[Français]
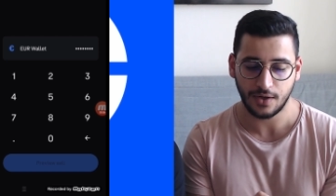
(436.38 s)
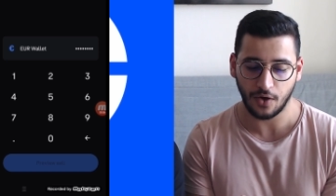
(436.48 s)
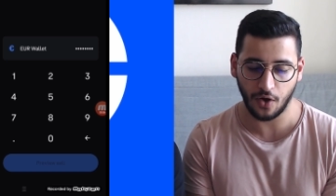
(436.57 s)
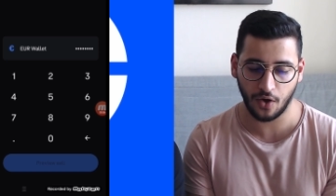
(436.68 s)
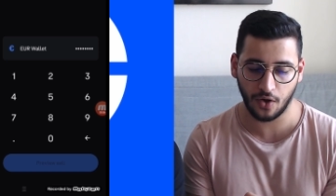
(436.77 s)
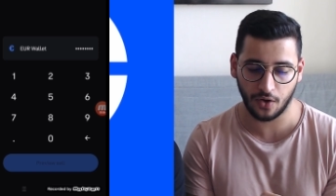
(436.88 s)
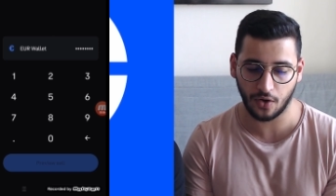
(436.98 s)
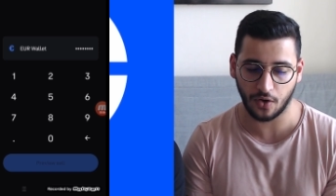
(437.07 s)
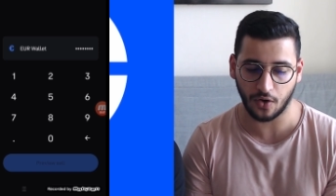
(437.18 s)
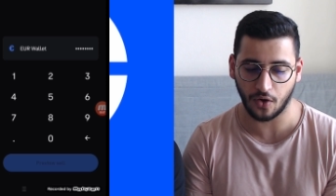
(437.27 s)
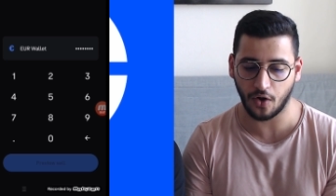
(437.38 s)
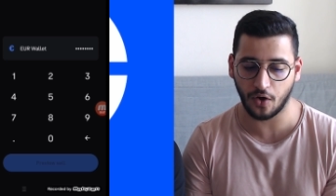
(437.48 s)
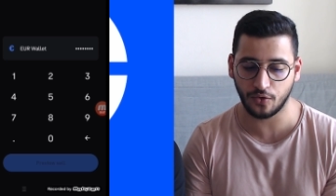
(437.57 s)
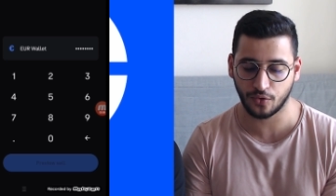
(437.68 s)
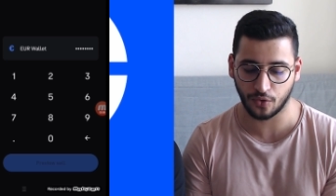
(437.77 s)
en,
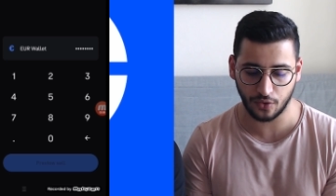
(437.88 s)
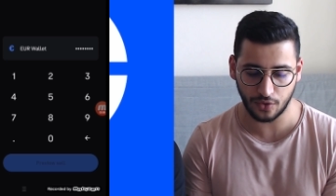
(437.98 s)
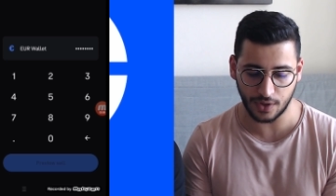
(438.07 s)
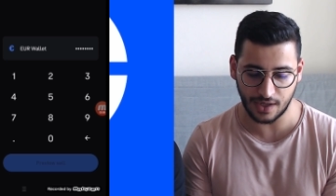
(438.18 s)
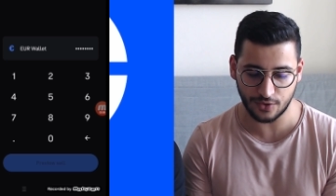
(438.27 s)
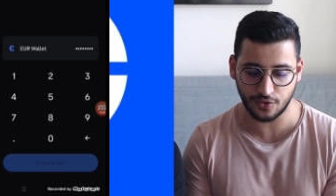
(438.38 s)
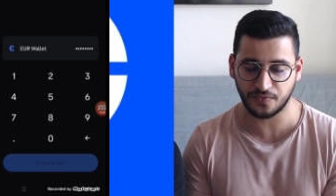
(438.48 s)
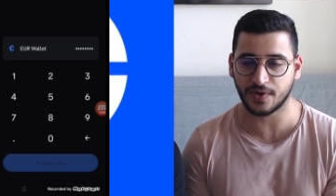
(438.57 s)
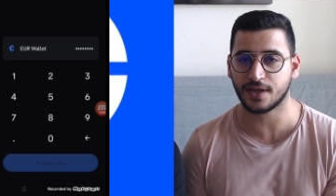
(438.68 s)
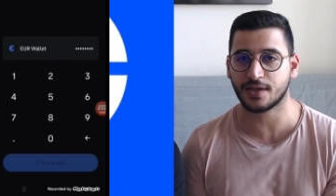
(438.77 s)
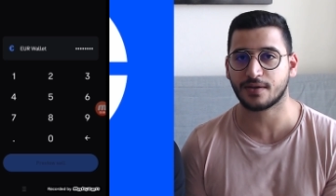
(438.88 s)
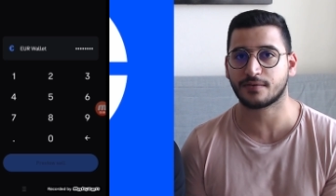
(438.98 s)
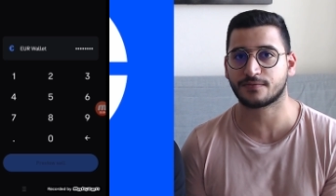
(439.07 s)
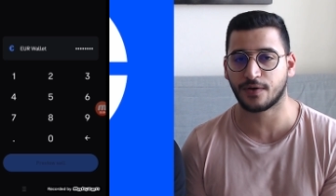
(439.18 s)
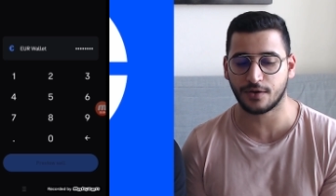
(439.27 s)
euros. Et là, je fais
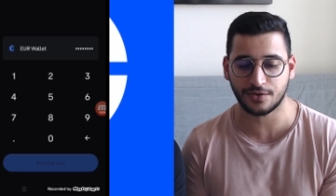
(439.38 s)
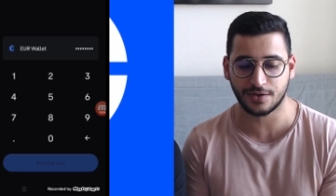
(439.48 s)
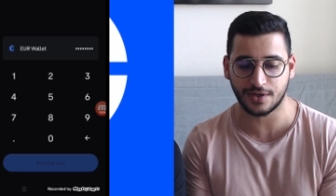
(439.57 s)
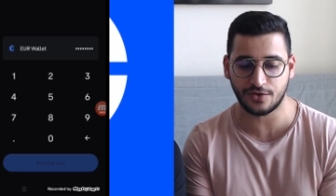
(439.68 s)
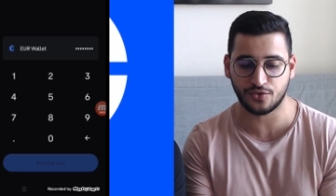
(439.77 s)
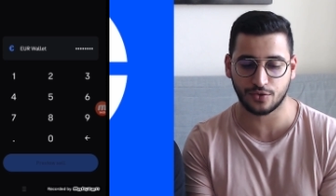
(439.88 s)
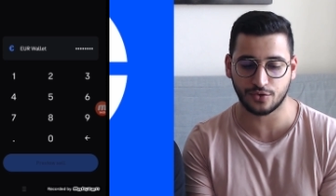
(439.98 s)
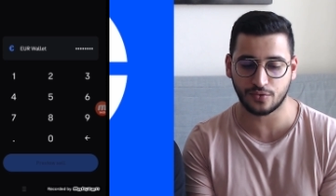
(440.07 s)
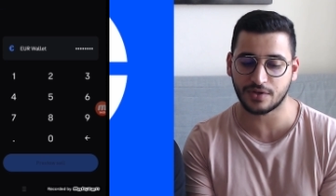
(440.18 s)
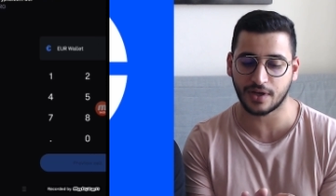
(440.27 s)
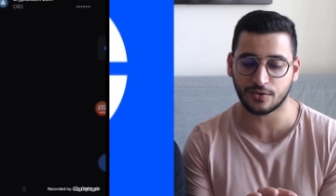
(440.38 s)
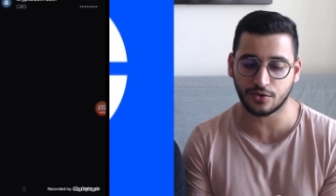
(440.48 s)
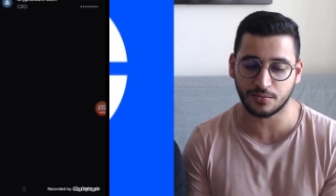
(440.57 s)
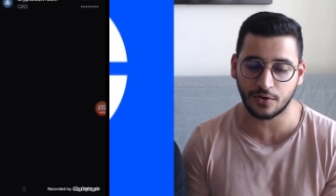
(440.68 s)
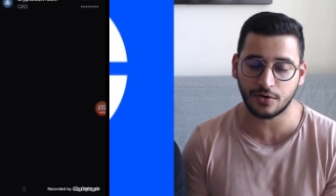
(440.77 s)
vendre et je reçois
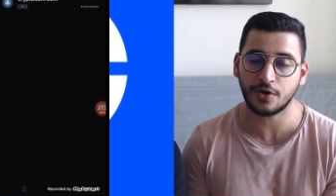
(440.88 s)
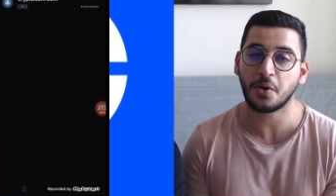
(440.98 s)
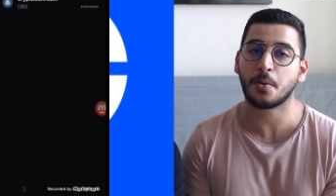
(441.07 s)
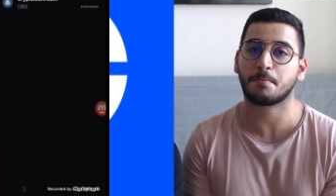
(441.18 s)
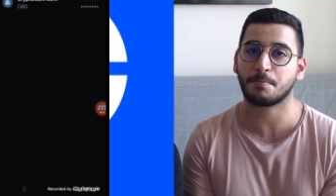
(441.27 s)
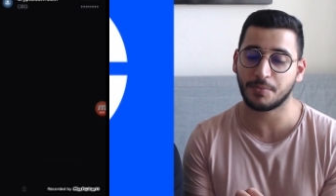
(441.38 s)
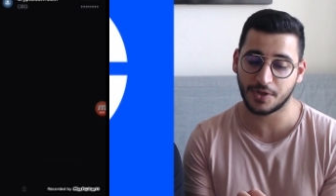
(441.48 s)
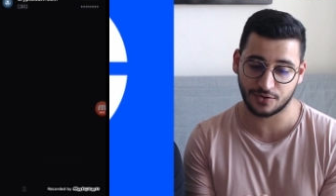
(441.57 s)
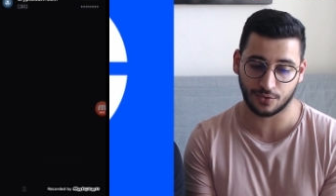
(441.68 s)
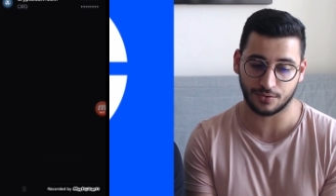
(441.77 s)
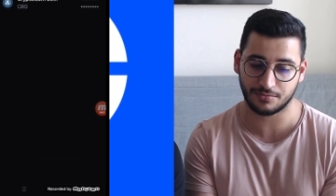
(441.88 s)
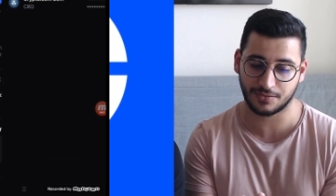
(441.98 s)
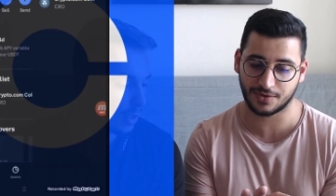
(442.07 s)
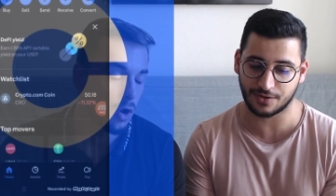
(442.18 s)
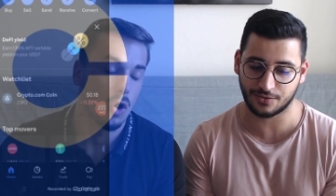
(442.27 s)
directement mes euros.
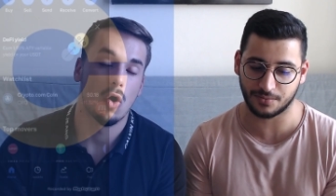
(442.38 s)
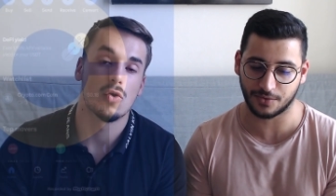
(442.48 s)
Exactement. En